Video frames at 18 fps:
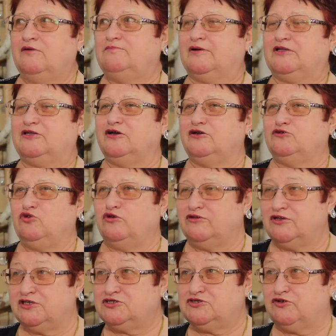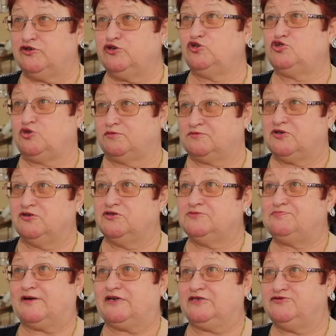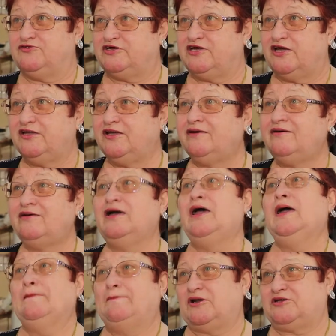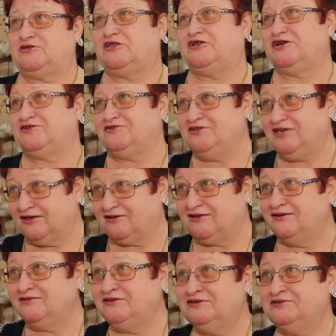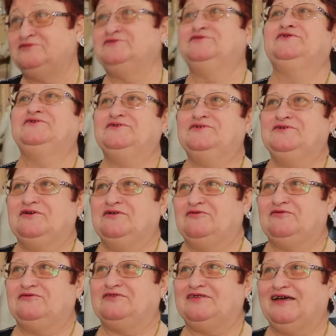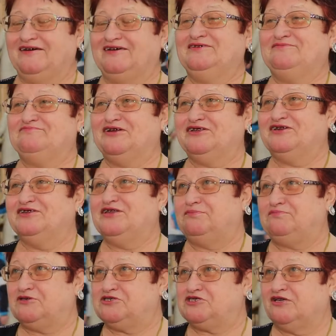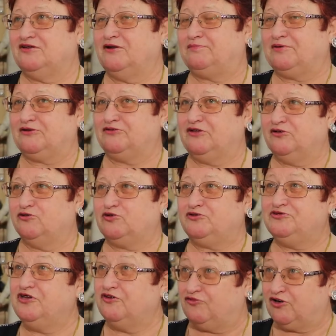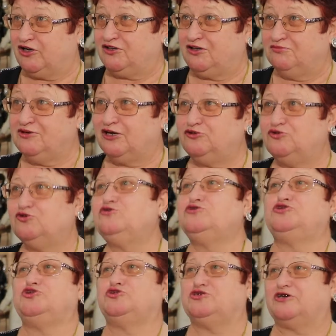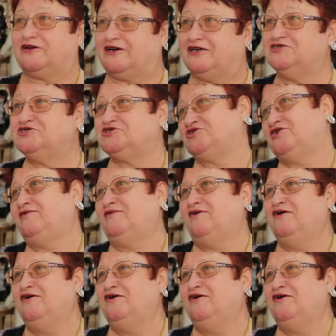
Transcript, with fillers: Подготовила свое собственное произведение «Портрет деда» Да, было написано, правда, не в этом году, чуть раньше.